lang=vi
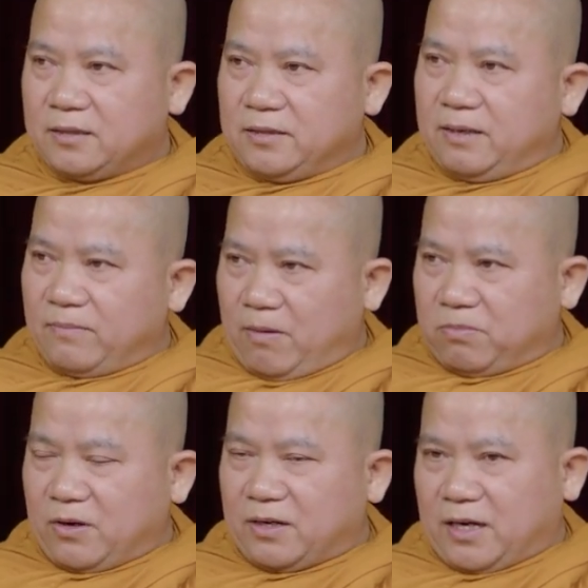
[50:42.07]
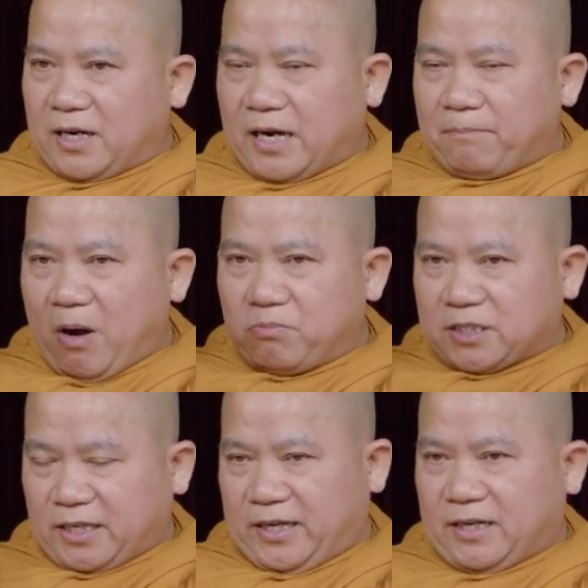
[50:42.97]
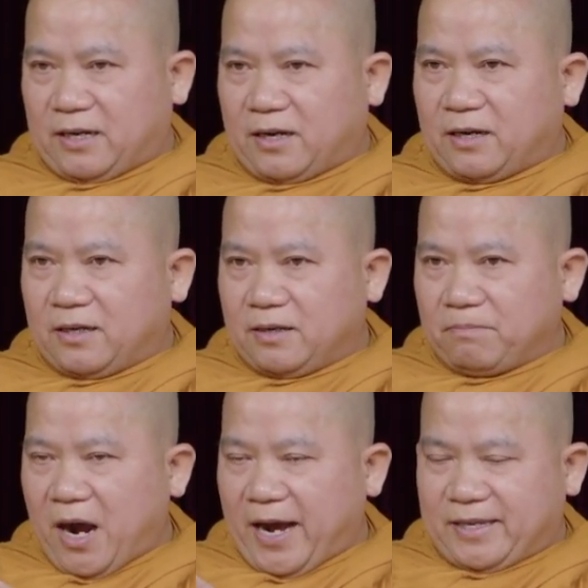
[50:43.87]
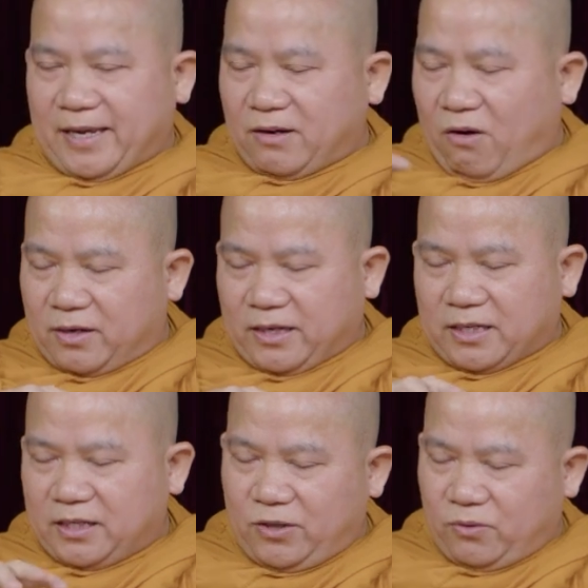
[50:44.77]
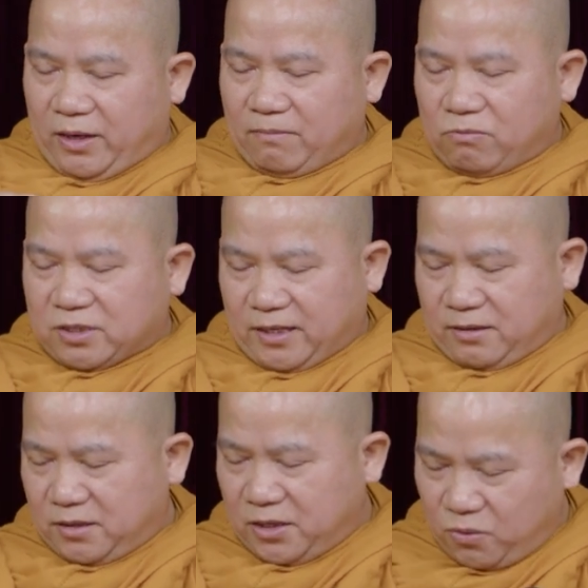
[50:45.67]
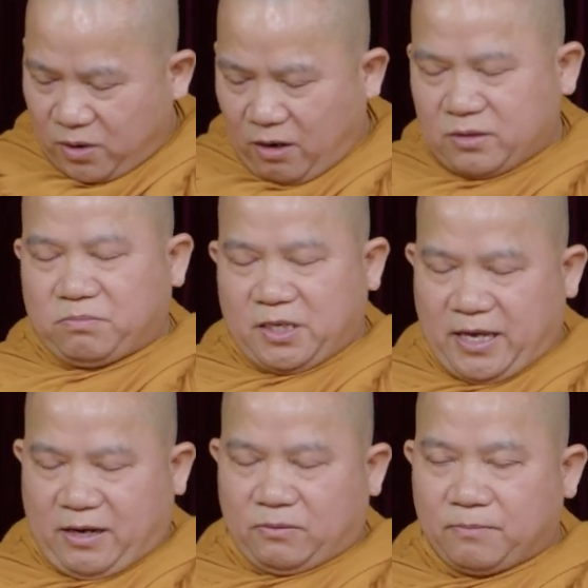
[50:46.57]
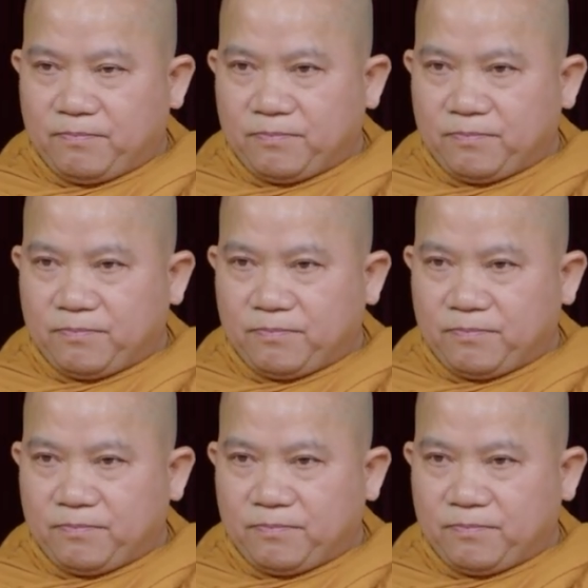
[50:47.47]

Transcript: nhưng mà ông nói rằng cái bông sen đó ba giai đoạn này cái điều kiện bông sen đều có giống như nhau